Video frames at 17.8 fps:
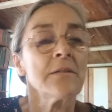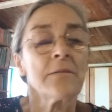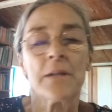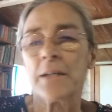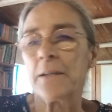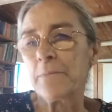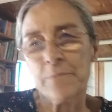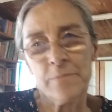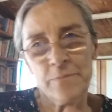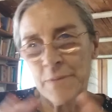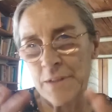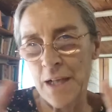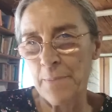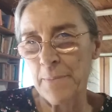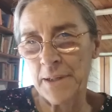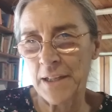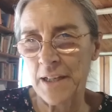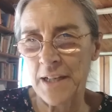Eh,
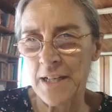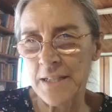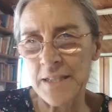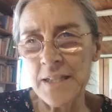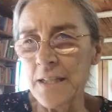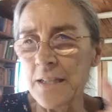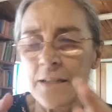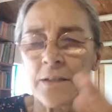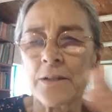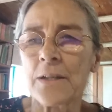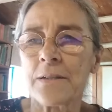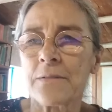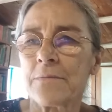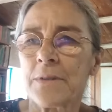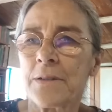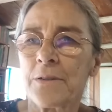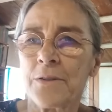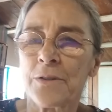llámanle así,
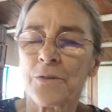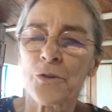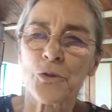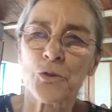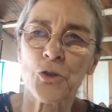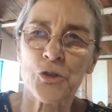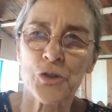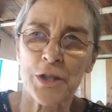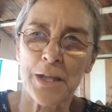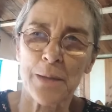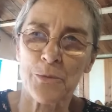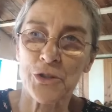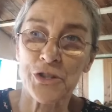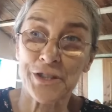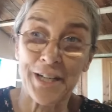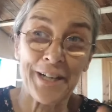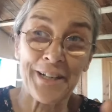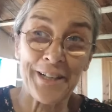em, nos
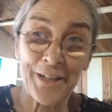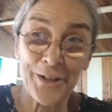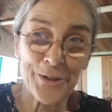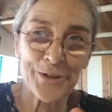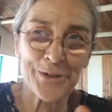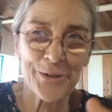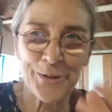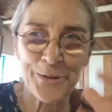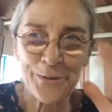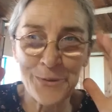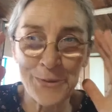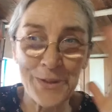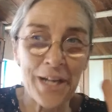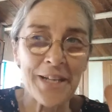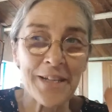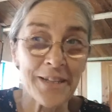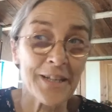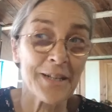quedamos tranquilos con
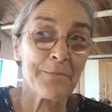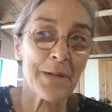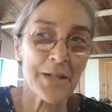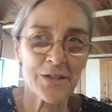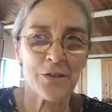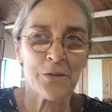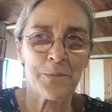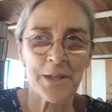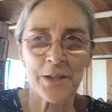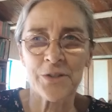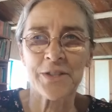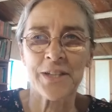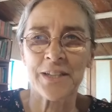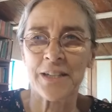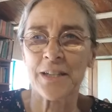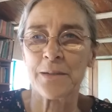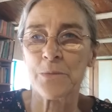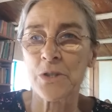una idea más o menos
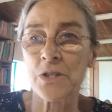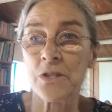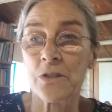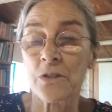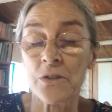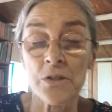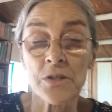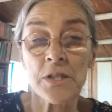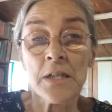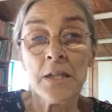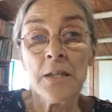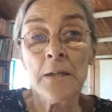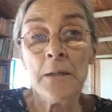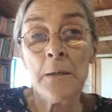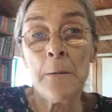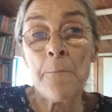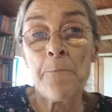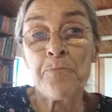que tenemos todos,
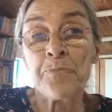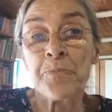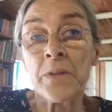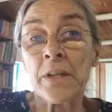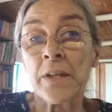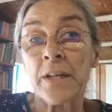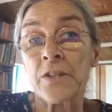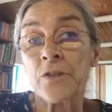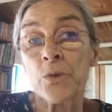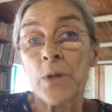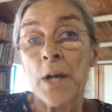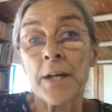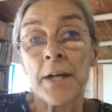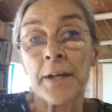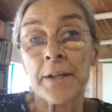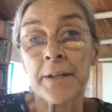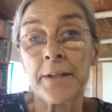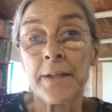que es una
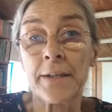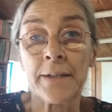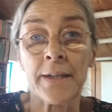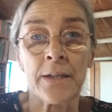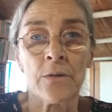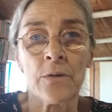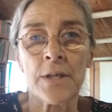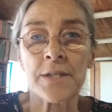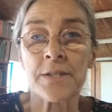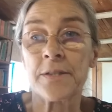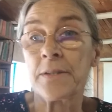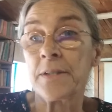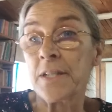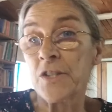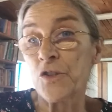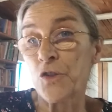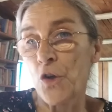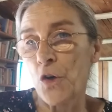energía que no es
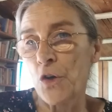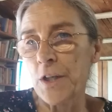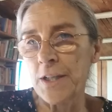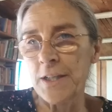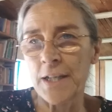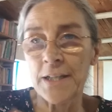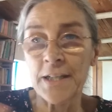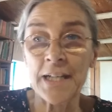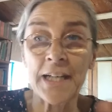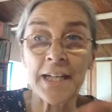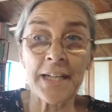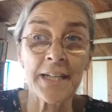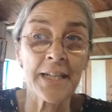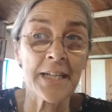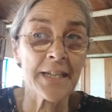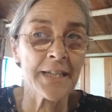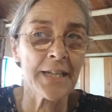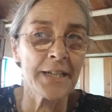ni sólida, ni
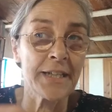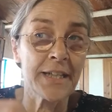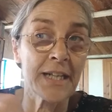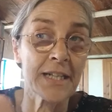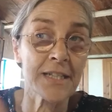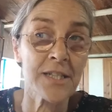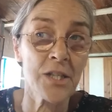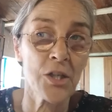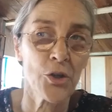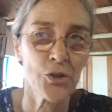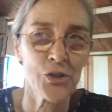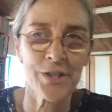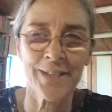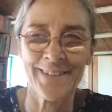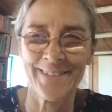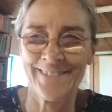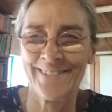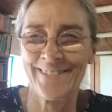líquida, ni gaseosa,